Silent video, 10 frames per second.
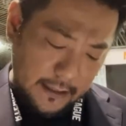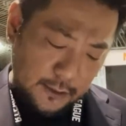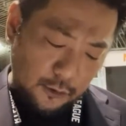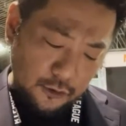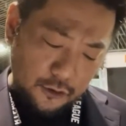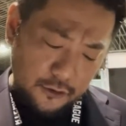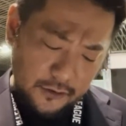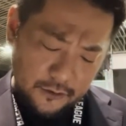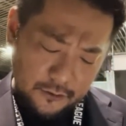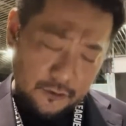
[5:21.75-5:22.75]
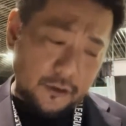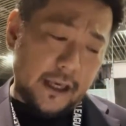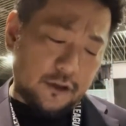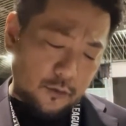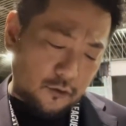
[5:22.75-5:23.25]
そこの
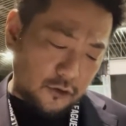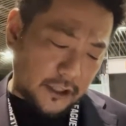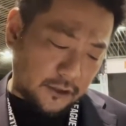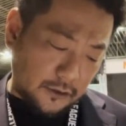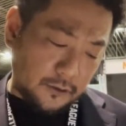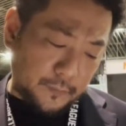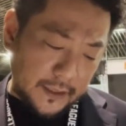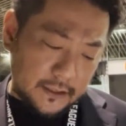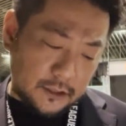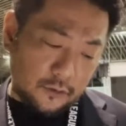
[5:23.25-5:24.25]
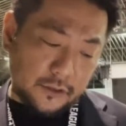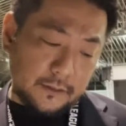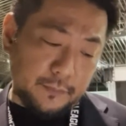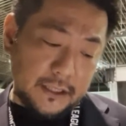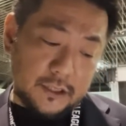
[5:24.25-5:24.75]
影響も大きく、ベンチ得
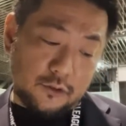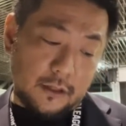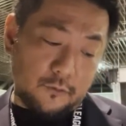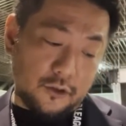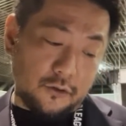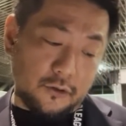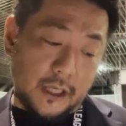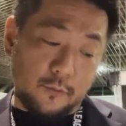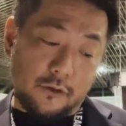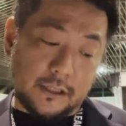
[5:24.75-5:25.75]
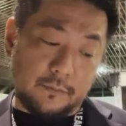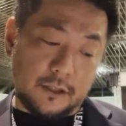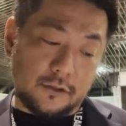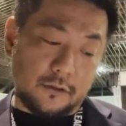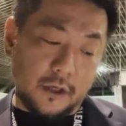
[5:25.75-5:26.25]
ベンチスコアも今日ゲーム終わってみ
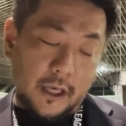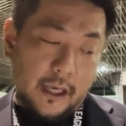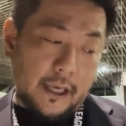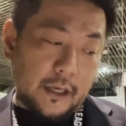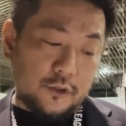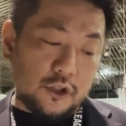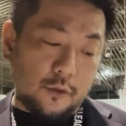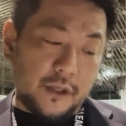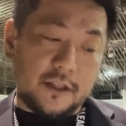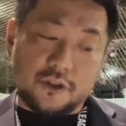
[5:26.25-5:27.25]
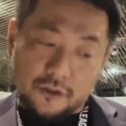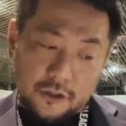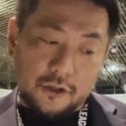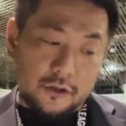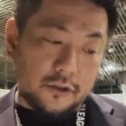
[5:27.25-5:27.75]
ると、えー、宇都宮じゅう
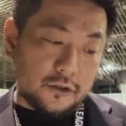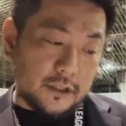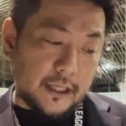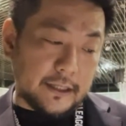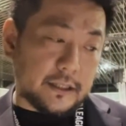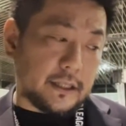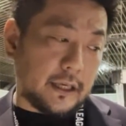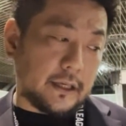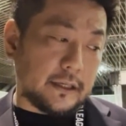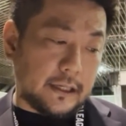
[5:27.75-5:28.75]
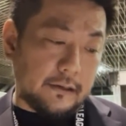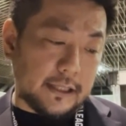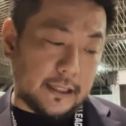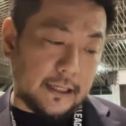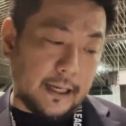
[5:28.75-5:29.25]
きゅうに対して川
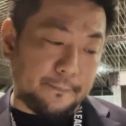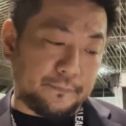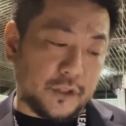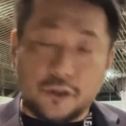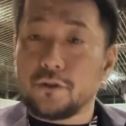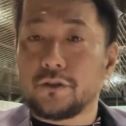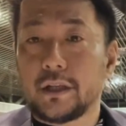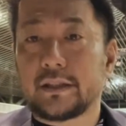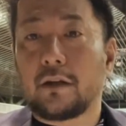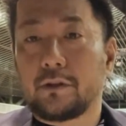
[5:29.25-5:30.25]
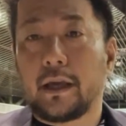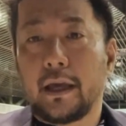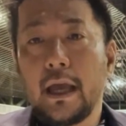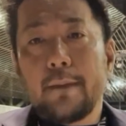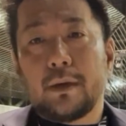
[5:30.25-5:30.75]
崎がきゅうでしたので、
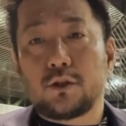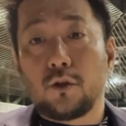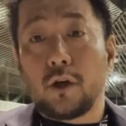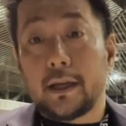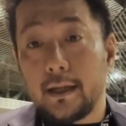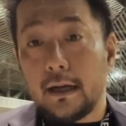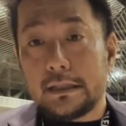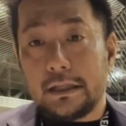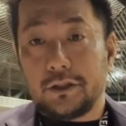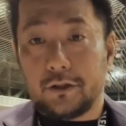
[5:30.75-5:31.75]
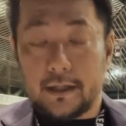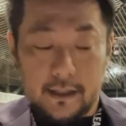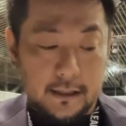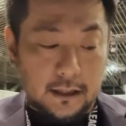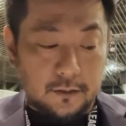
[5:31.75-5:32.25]
まあ、そのアギラール選手、長
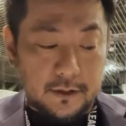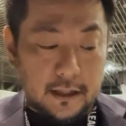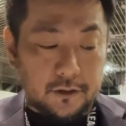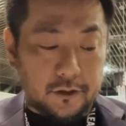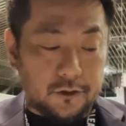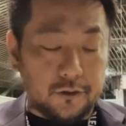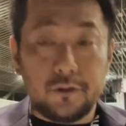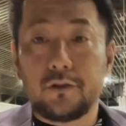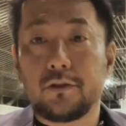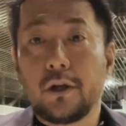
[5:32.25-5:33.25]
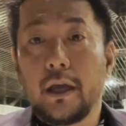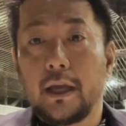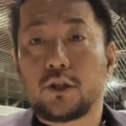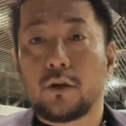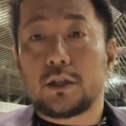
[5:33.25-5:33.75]
谷川拓実選手の
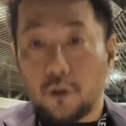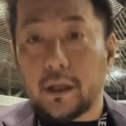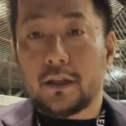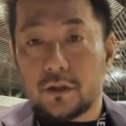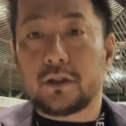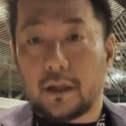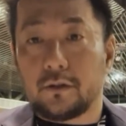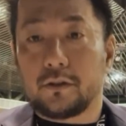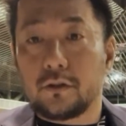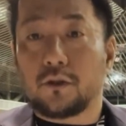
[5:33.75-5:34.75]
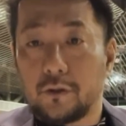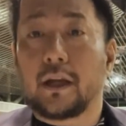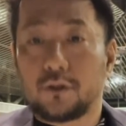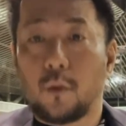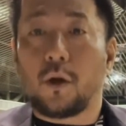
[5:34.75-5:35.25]
影響が直結していると言
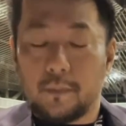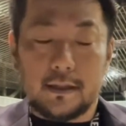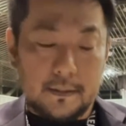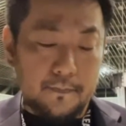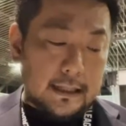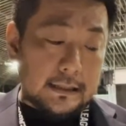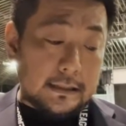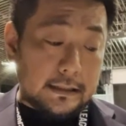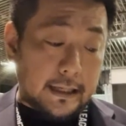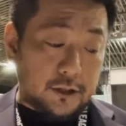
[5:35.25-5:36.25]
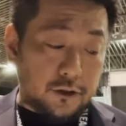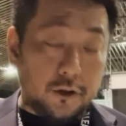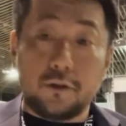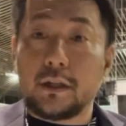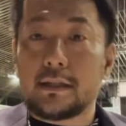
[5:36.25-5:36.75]
えると思います。試合終
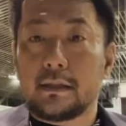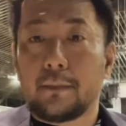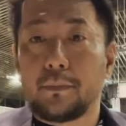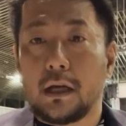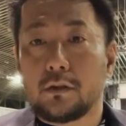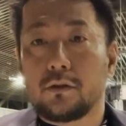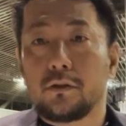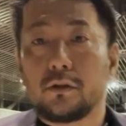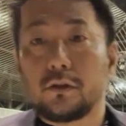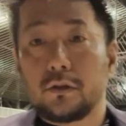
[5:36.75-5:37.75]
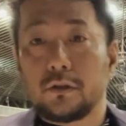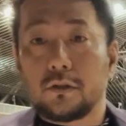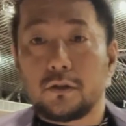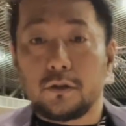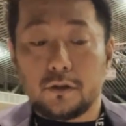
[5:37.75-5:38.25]
了後ですね、あ
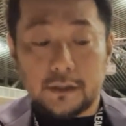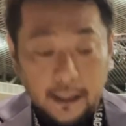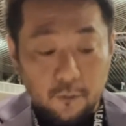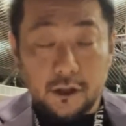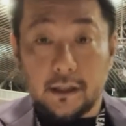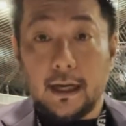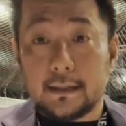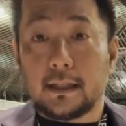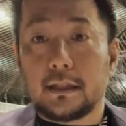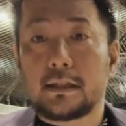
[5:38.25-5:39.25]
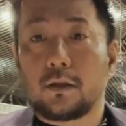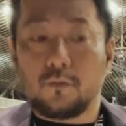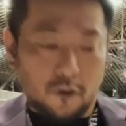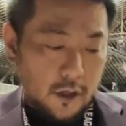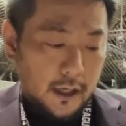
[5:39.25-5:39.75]
のー、セレモニーあったんですけど
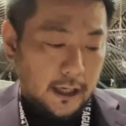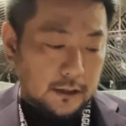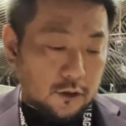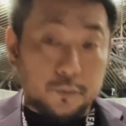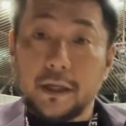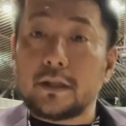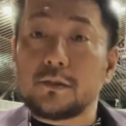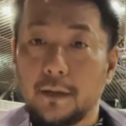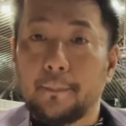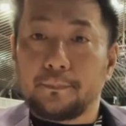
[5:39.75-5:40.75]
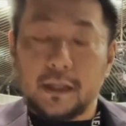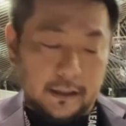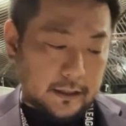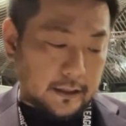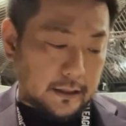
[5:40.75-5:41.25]
も、あのブレックスファン、
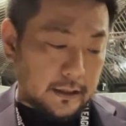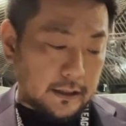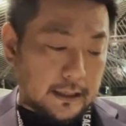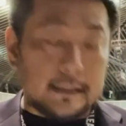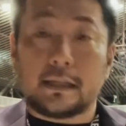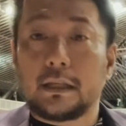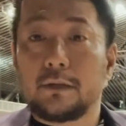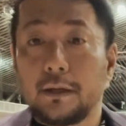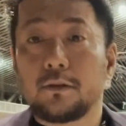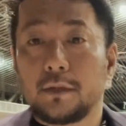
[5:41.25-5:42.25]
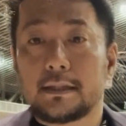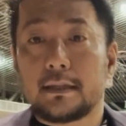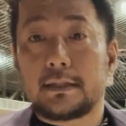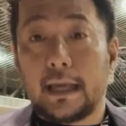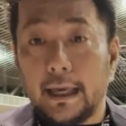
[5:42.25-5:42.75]
えー、川崎ファンの皆さ
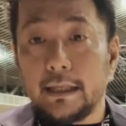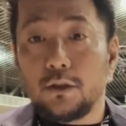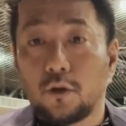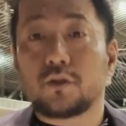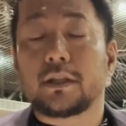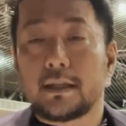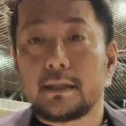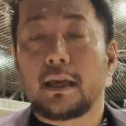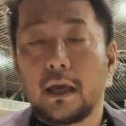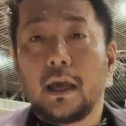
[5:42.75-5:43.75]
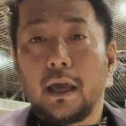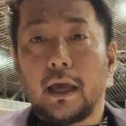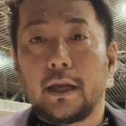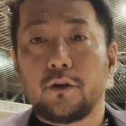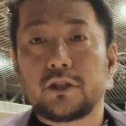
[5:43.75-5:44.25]
ん全員残ってですね、
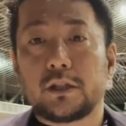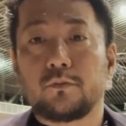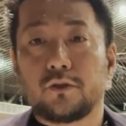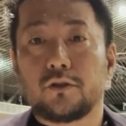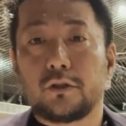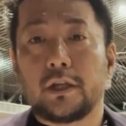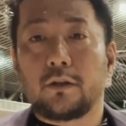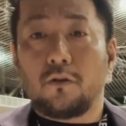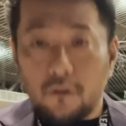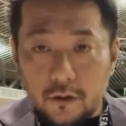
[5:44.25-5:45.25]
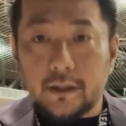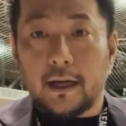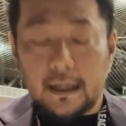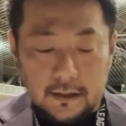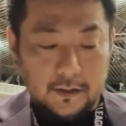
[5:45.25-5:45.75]
えー、両チームへの大き
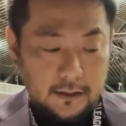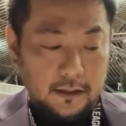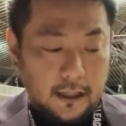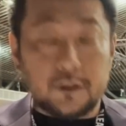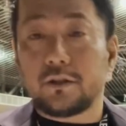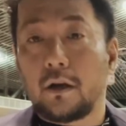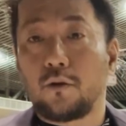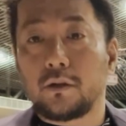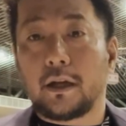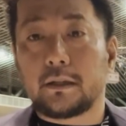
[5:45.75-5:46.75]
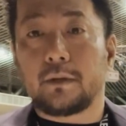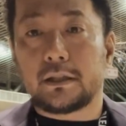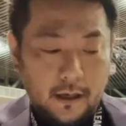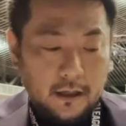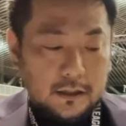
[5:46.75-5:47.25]
な熱い拍手が行われていまし
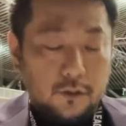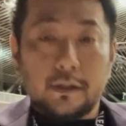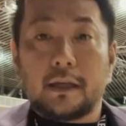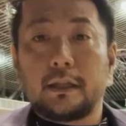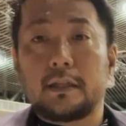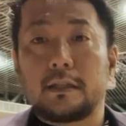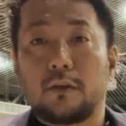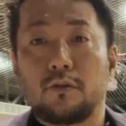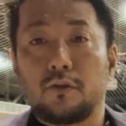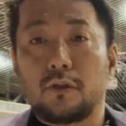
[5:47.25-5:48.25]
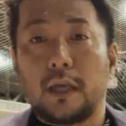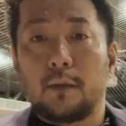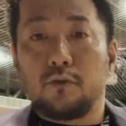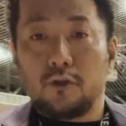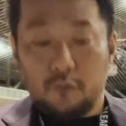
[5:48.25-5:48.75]
た。それだけですね、この
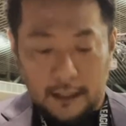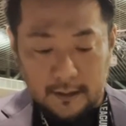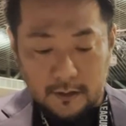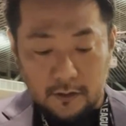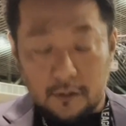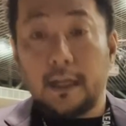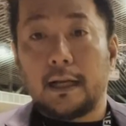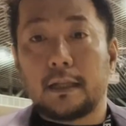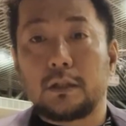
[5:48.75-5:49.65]
ゲームワン、ツーが